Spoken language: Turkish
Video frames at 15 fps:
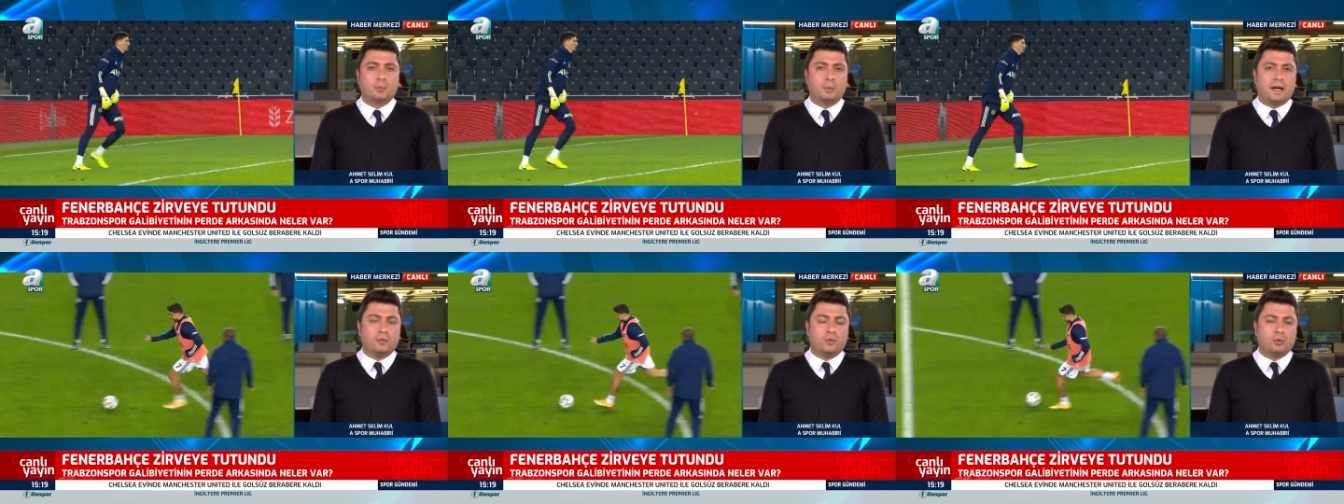
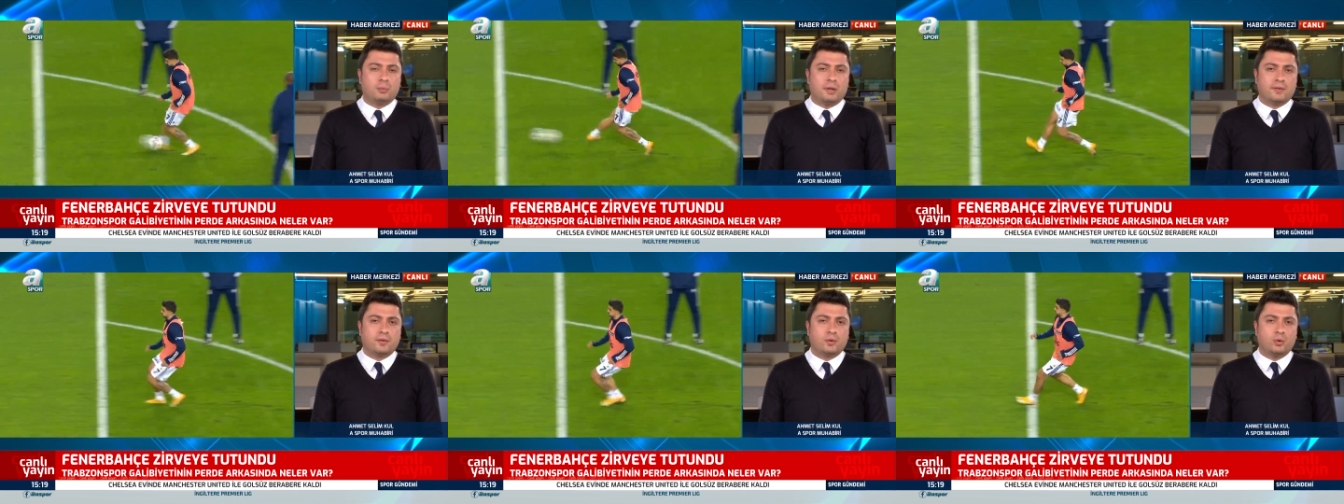
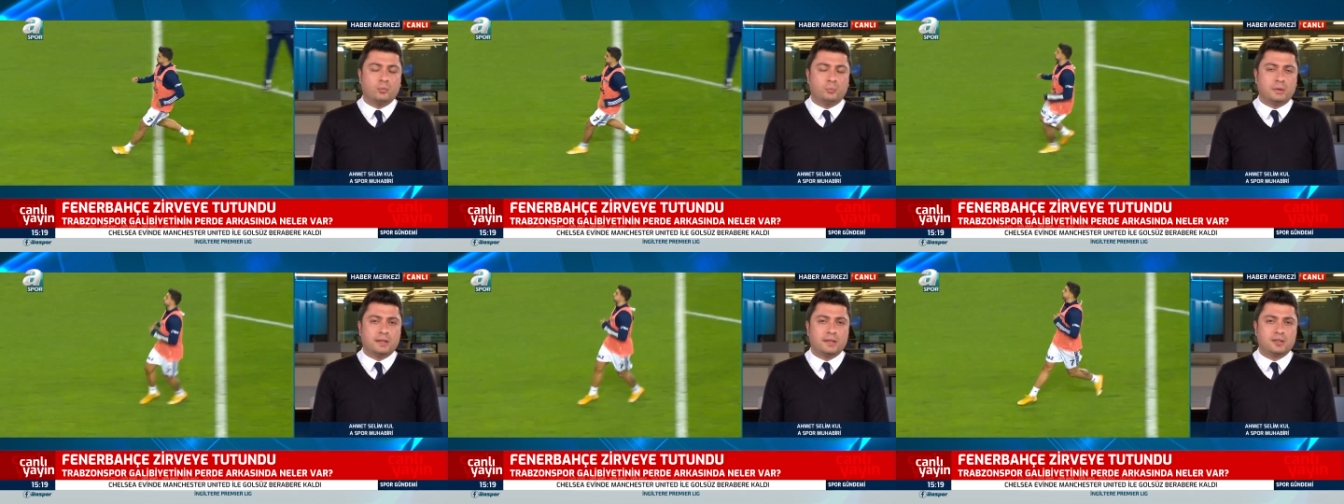performansları ön
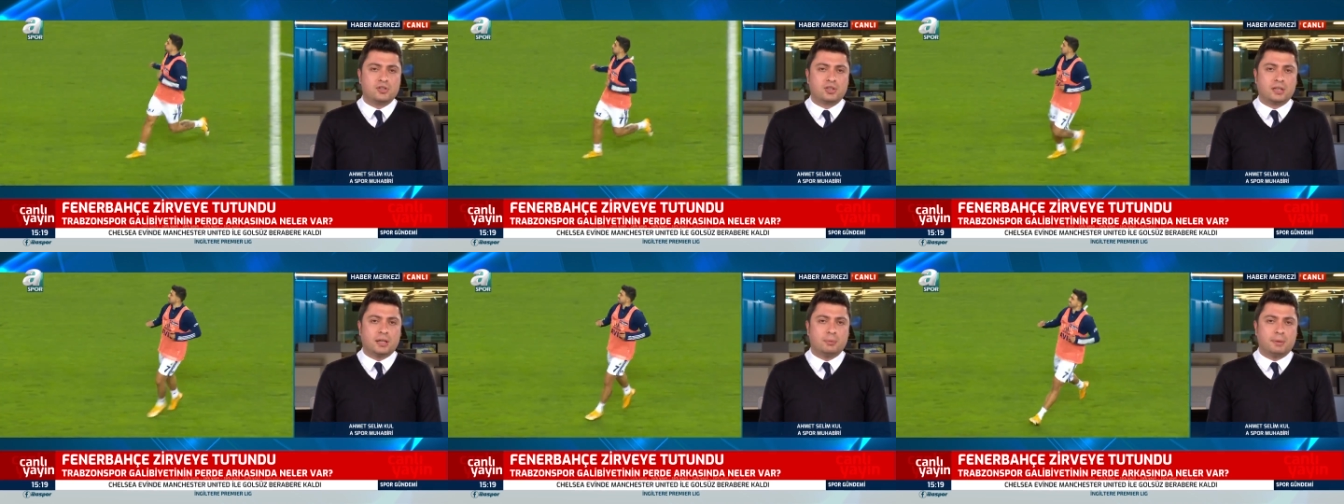plana
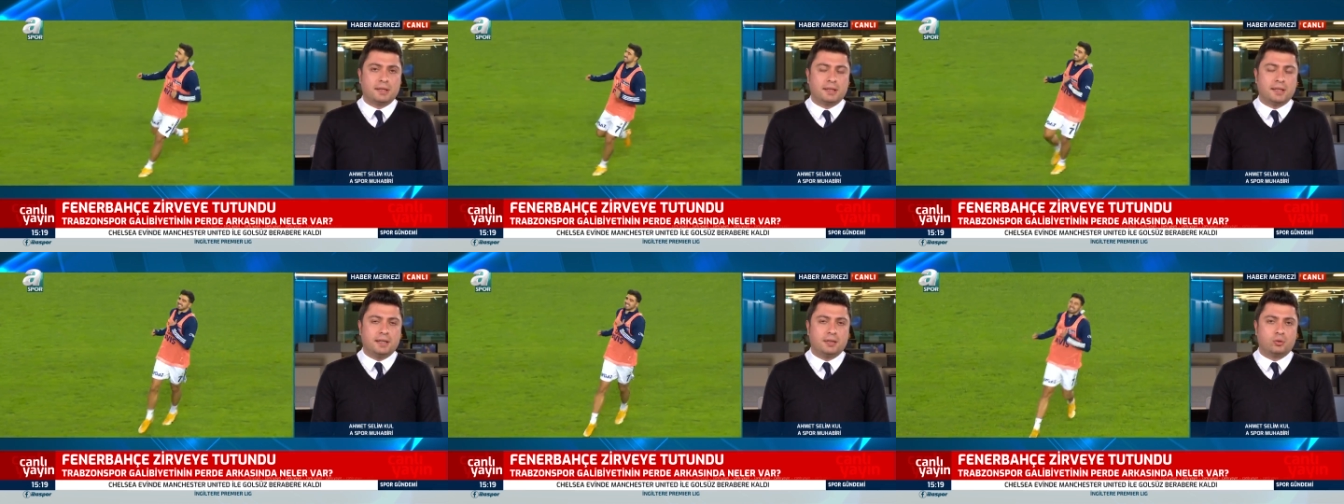çıkarmak
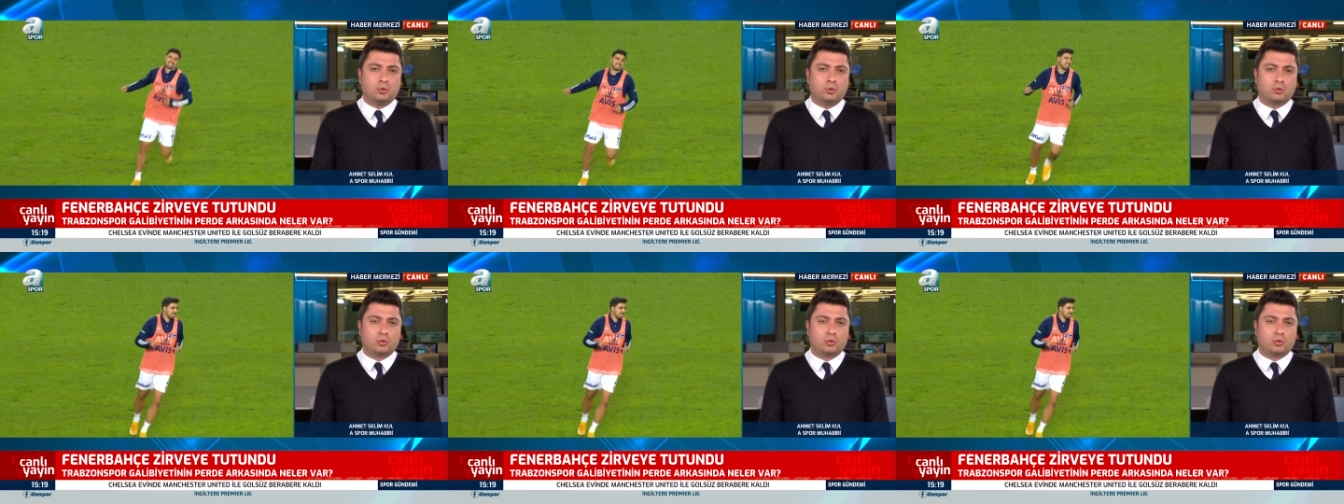gerekiyor.